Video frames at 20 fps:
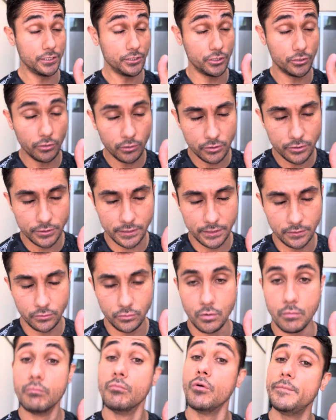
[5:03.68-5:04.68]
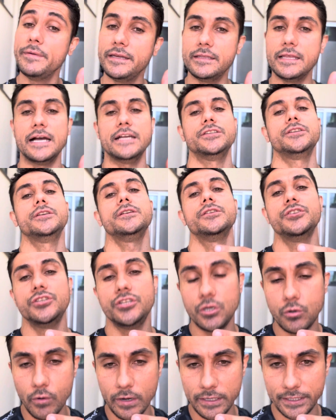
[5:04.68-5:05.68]
de tornozelo, mobilidade de
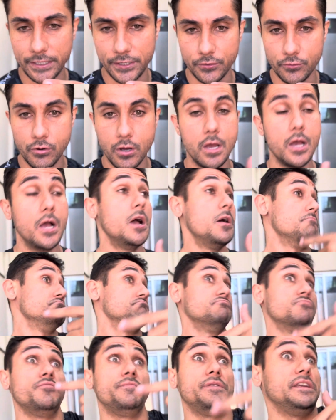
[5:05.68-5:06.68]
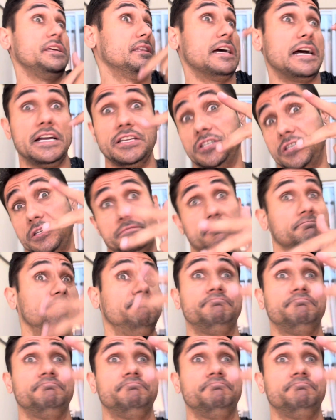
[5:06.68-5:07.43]
quadril, mobilidade,